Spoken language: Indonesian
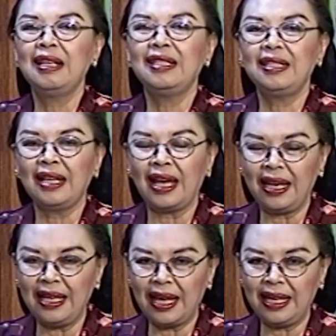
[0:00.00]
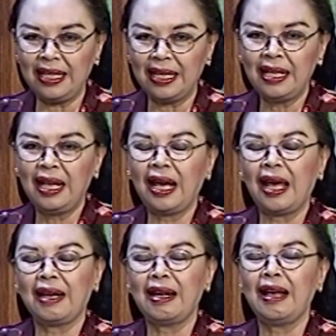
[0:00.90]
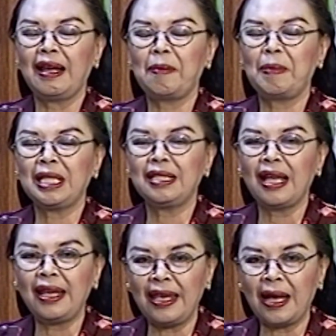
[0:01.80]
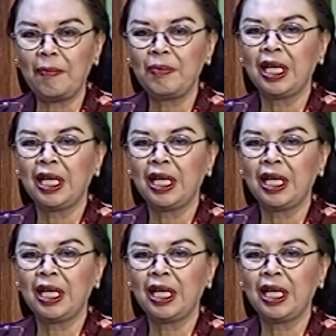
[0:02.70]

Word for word: sehari-hari karena harapan saya